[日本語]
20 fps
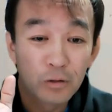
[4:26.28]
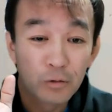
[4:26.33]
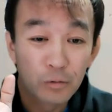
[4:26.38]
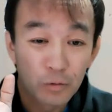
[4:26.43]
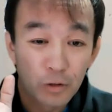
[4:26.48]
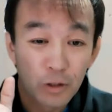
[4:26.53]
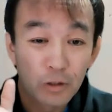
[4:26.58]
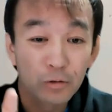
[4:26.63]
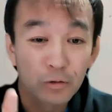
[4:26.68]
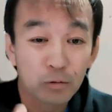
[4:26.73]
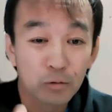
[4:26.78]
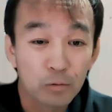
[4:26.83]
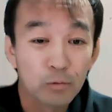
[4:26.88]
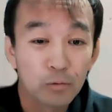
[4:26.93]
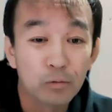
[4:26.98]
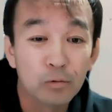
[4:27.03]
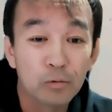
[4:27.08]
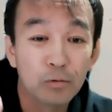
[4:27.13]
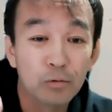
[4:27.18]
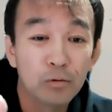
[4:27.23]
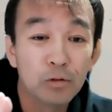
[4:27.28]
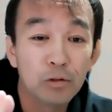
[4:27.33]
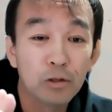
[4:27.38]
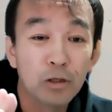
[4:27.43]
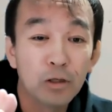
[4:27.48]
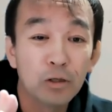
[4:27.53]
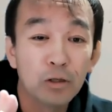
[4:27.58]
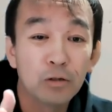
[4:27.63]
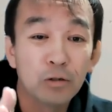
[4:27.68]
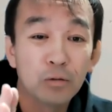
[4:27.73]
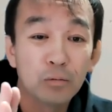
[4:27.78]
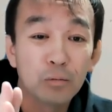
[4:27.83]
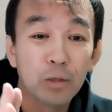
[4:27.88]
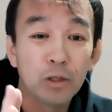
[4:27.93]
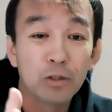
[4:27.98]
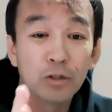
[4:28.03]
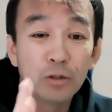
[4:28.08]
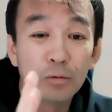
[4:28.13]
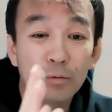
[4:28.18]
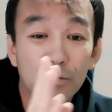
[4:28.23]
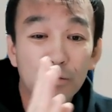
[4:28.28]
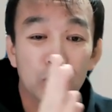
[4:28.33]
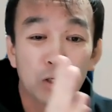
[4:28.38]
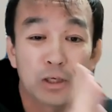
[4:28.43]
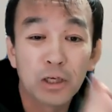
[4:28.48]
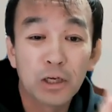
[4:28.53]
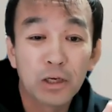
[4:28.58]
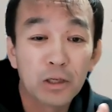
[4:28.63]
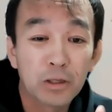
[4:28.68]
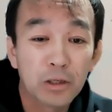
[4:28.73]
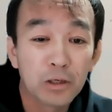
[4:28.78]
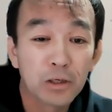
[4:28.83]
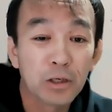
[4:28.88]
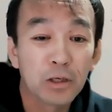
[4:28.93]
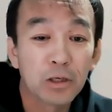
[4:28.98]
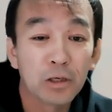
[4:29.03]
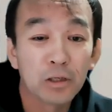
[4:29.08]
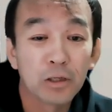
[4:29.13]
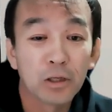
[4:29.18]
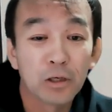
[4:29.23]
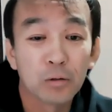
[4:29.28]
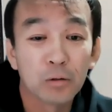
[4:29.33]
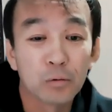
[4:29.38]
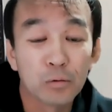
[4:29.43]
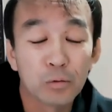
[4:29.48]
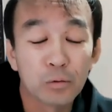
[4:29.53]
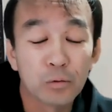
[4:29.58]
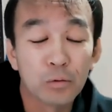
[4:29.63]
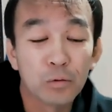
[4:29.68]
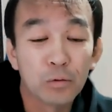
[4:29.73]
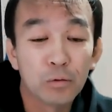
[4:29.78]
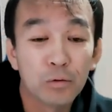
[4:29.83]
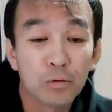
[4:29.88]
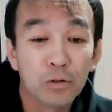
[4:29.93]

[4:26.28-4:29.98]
の約束で、まあ自分がやらなきゃいけないこと。